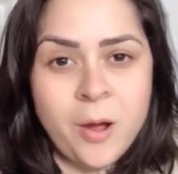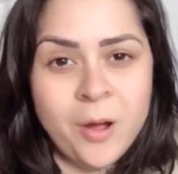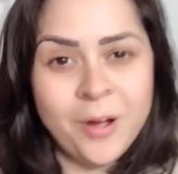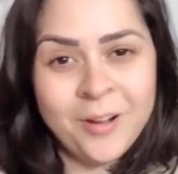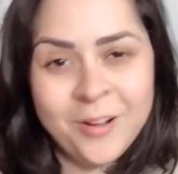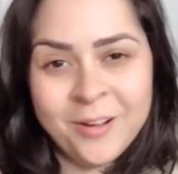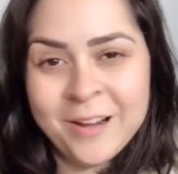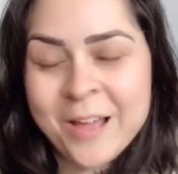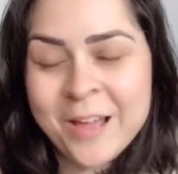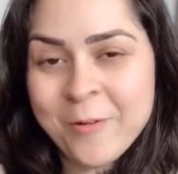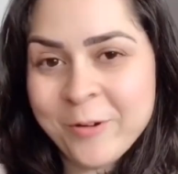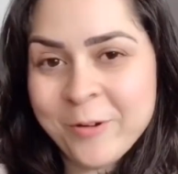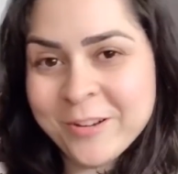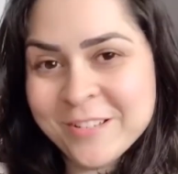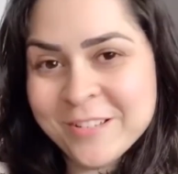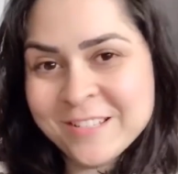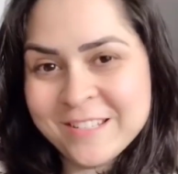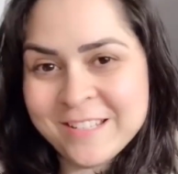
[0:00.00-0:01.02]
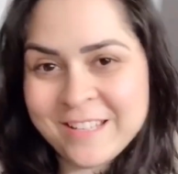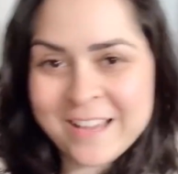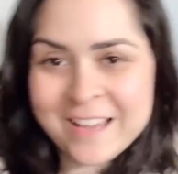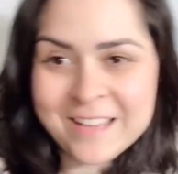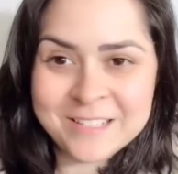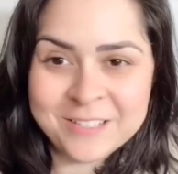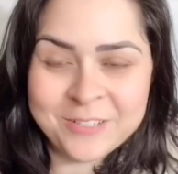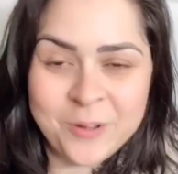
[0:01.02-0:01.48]
Hola, buenos
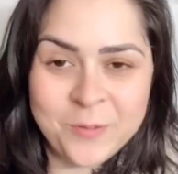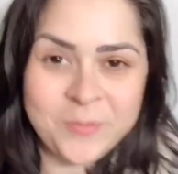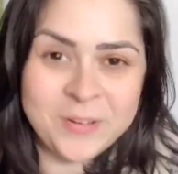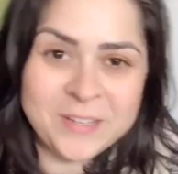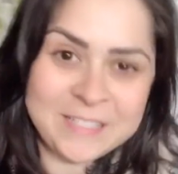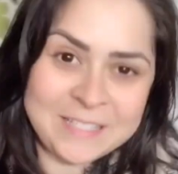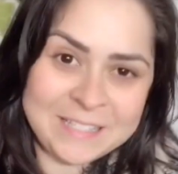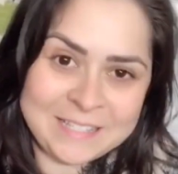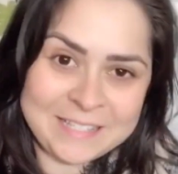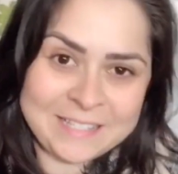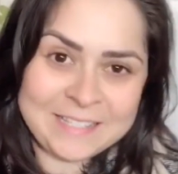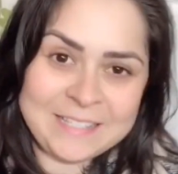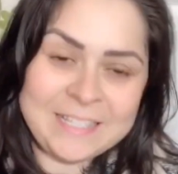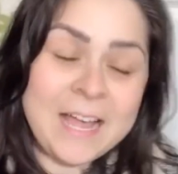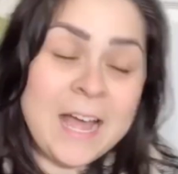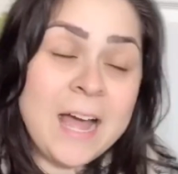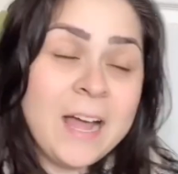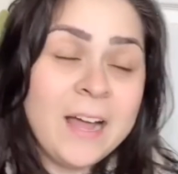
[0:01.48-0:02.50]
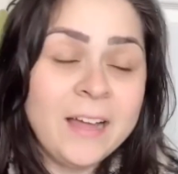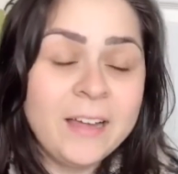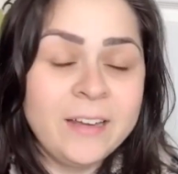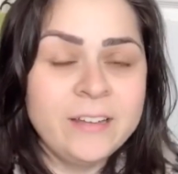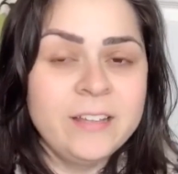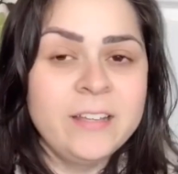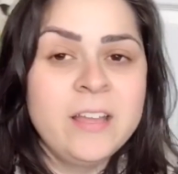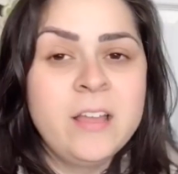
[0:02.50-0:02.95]
días, ¿cómo
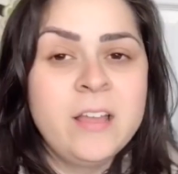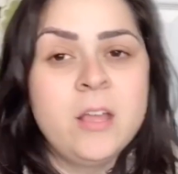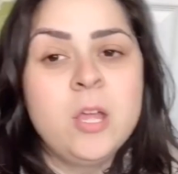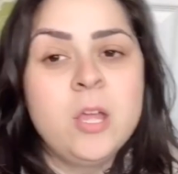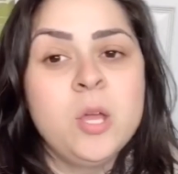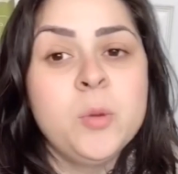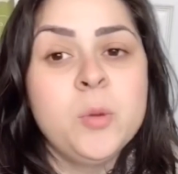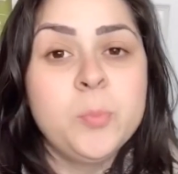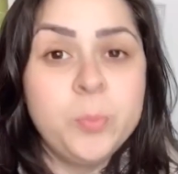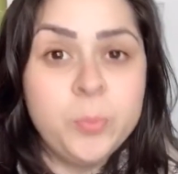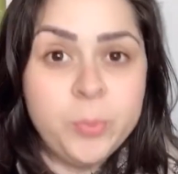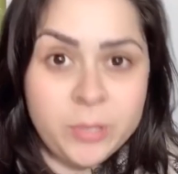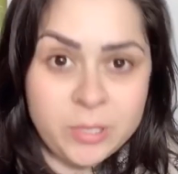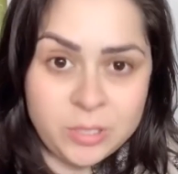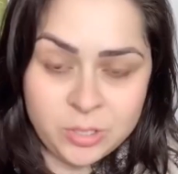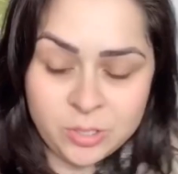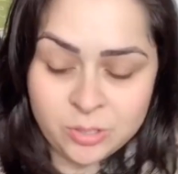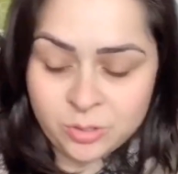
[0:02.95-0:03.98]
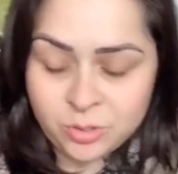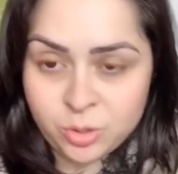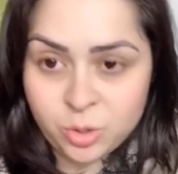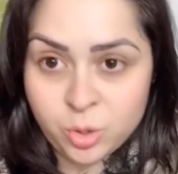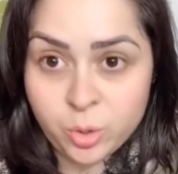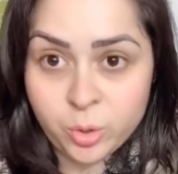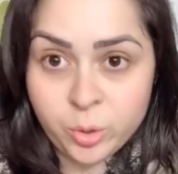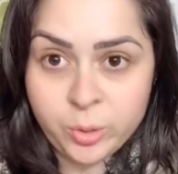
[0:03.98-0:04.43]
están? Pues yo
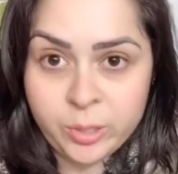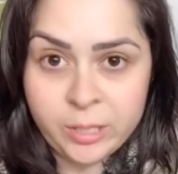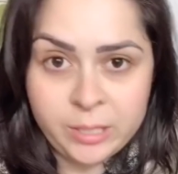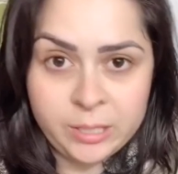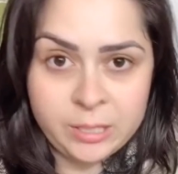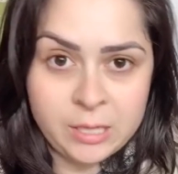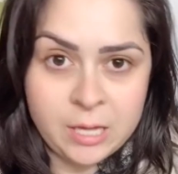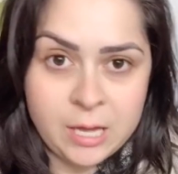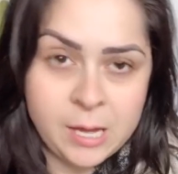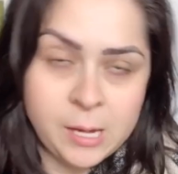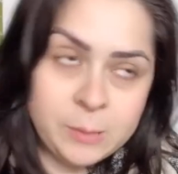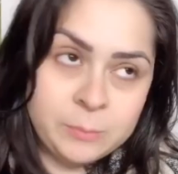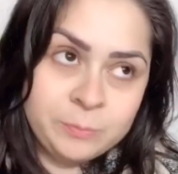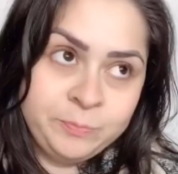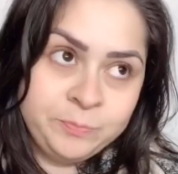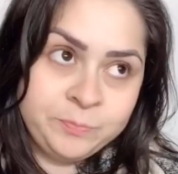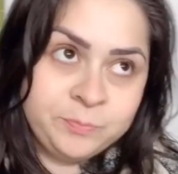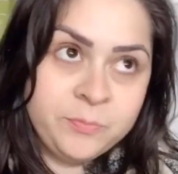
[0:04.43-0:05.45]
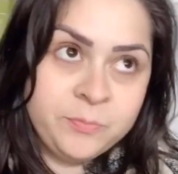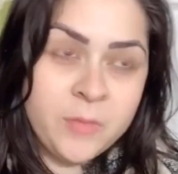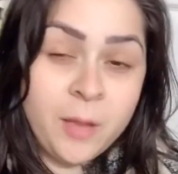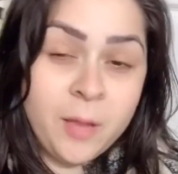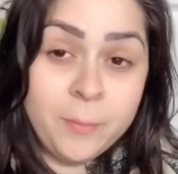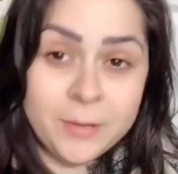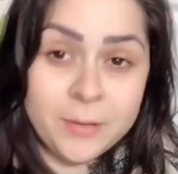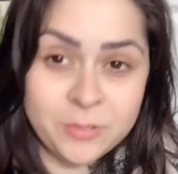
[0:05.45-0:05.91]
estoy
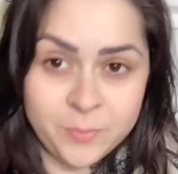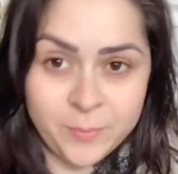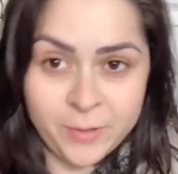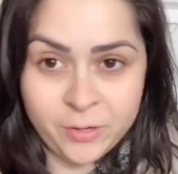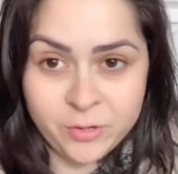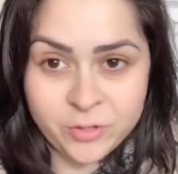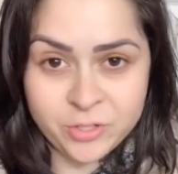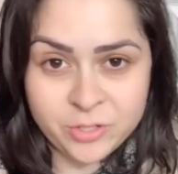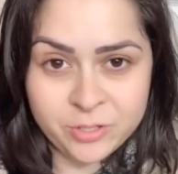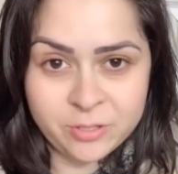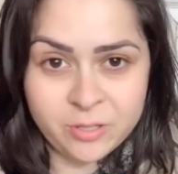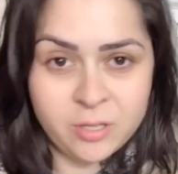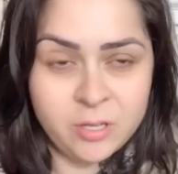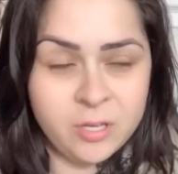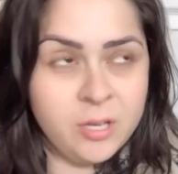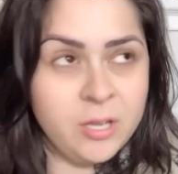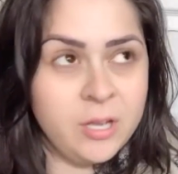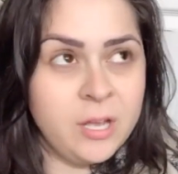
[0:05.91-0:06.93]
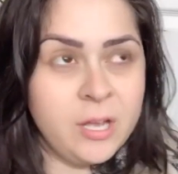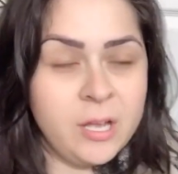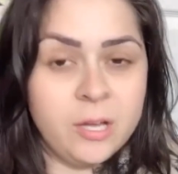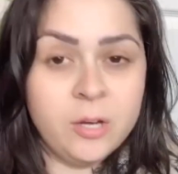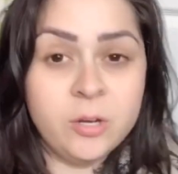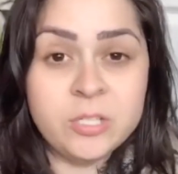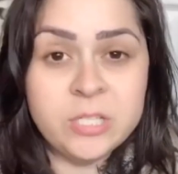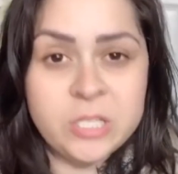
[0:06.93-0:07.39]
más o menos.
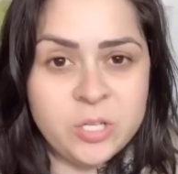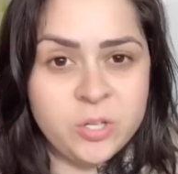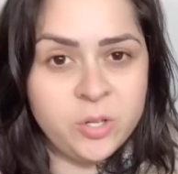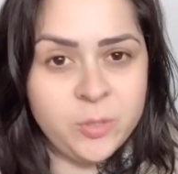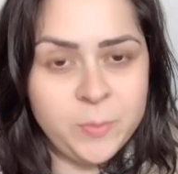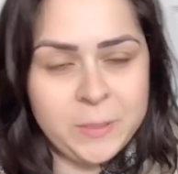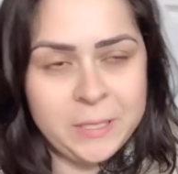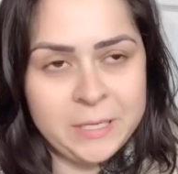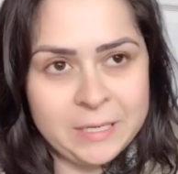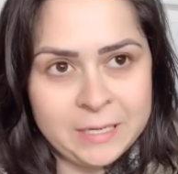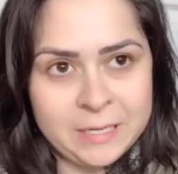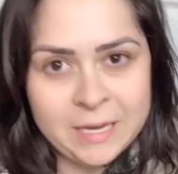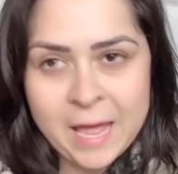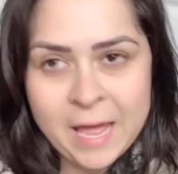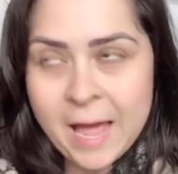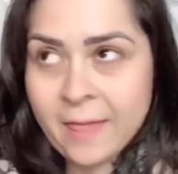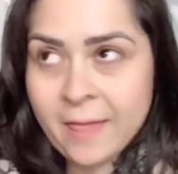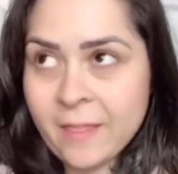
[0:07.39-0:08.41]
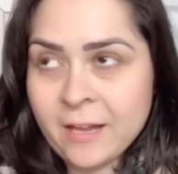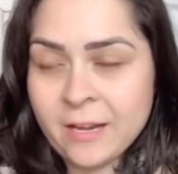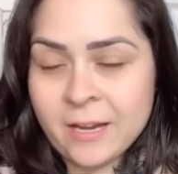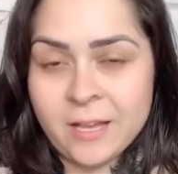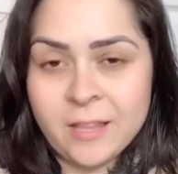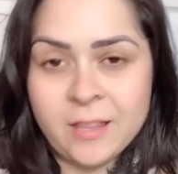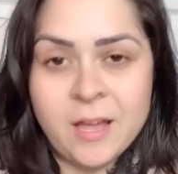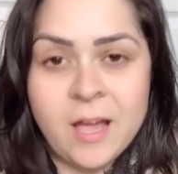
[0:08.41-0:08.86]
Anoche no dormí nada,
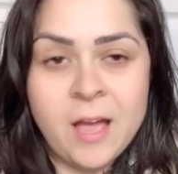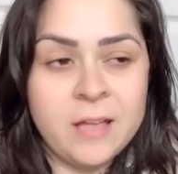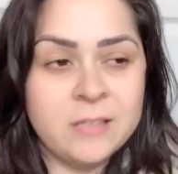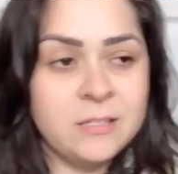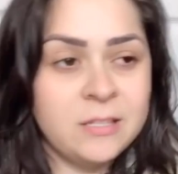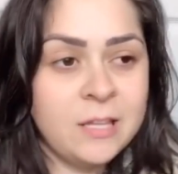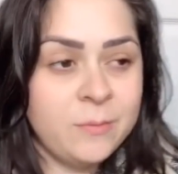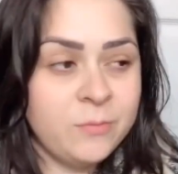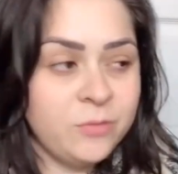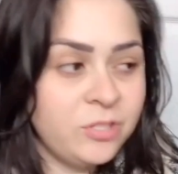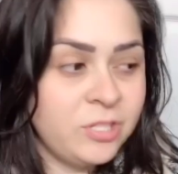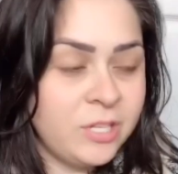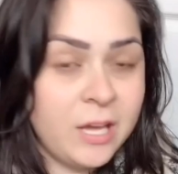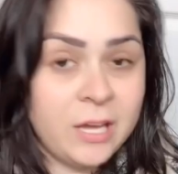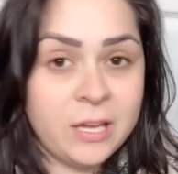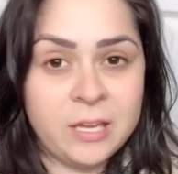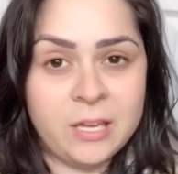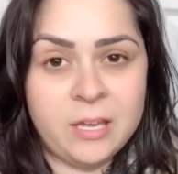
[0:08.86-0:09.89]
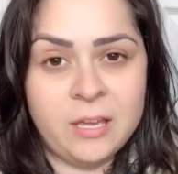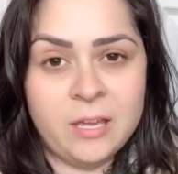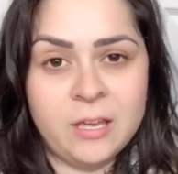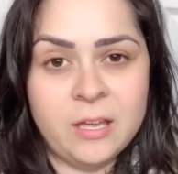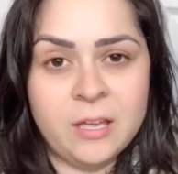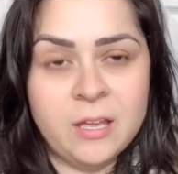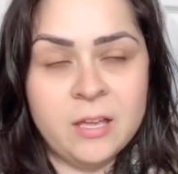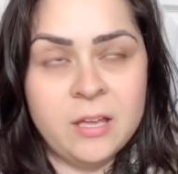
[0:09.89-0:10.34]
nada. Estamos ya
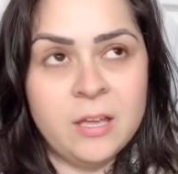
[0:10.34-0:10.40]
aquí